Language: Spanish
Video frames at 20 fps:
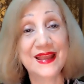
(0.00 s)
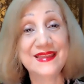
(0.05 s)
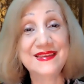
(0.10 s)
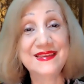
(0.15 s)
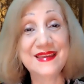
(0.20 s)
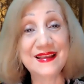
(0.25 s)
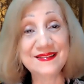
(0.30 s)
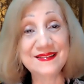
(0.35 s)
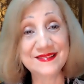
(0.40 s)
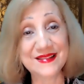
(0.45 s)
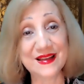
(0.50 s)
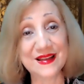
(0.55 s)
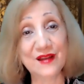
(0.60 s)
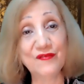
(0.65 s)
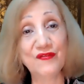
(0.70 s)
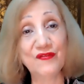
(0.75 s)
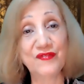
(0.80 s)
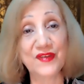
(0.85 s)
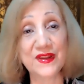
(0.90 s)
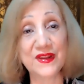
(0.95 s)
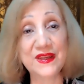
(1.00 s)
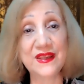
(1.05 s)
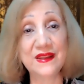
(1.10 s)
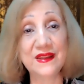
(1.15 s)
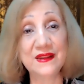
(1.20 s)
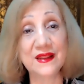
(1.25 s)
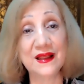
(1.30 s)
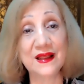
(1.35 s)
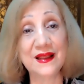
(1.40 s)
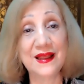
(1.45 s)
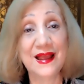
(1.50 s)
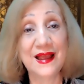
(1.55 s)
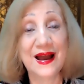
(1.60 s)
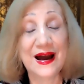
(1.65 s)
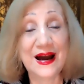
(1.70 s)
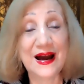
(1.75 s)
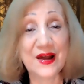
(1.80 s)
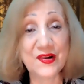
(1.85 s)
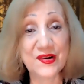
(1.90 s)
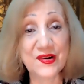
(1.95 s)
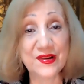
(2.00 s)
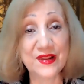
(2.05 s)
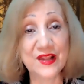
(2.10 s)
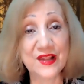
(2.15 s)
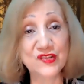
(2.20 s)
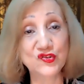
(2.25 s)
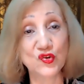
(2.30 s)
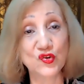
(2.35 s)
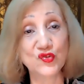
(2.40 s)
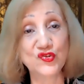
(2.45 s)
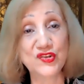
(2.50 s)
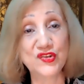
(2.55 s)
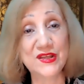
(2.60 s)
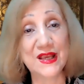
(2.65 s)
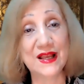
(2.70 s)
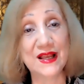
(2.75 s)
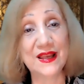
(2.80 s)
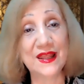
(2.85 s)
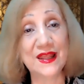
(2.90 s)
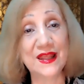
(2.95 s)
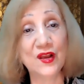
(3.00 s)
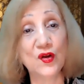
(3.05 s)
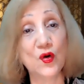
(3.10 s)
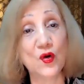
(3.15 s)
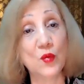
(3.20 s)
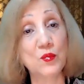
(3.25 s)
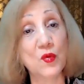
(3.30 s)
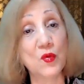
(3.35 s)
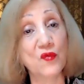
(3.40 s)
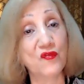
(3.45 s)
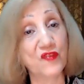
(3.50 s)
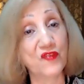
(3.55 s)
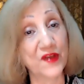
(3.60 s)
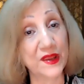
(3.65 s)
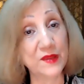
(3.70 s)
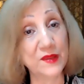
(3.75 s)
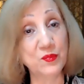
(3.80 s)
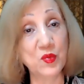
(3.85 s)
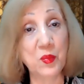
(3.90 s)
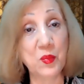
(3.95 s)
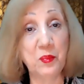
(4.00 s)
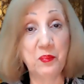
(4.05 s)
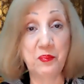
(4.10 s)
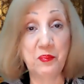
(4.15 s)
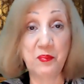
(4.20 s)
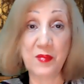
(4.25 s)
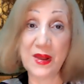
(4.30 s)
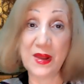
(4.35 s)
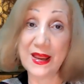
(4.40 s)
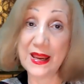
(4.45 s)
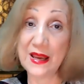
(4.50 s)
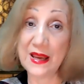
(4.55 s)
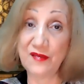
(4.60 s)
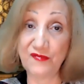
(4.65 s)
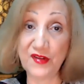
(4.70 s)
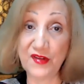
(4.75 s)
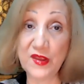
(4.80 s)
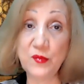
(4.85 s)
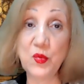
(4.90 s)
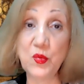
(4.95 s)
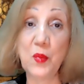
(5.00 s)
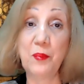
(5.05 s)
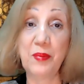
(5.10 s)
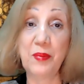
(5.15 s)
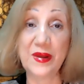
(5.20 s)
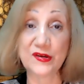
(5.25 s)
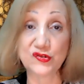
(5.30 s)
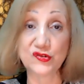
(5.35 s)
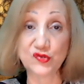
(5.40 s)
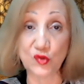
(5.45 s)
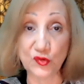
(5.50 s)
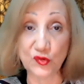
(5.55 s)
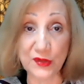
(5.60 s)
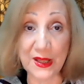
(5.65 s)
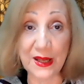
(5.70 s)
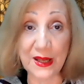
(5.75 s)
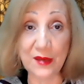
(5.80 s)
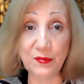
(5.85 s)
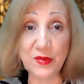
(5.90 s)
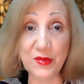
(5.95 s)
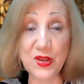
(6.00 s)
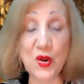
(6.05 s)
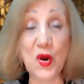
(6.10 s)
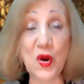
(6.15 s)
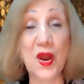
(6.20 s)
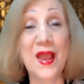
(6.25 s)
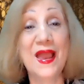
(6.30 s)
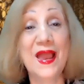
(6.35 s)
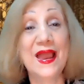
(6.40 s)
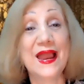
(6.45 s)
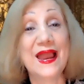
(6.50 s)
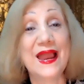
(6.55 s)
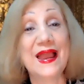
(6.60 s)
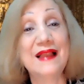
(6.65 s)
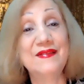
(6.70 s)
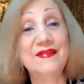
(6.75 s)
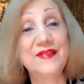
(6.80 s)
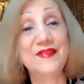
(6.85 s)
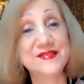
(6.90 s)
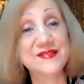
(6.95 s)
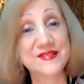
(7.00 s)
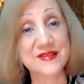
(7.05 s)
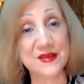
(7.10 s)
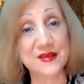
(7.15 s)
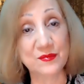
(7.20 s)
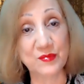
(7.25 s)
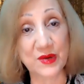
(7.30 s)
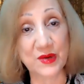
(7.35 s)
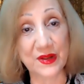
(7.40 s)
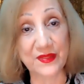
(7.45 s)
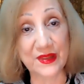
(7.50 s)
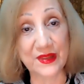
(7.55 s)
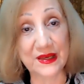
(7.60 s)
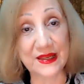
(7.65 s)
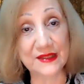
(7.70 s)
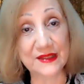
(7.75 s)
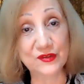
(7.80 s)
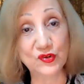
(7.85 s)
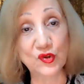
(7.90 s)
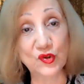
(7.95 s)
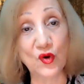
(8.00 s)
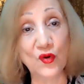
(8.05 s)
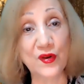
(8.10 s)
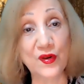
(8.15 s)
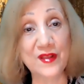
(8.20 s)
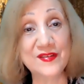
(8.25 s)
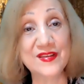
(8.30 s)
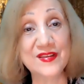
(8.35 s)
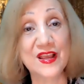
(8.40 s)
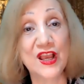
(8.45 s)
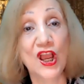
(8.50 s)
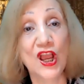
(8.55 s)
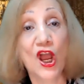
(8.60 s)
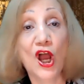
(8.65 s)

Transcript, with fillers: y es transferida a redes sociales como Facebook, el Facebook personal mío, el de siembra de lectores,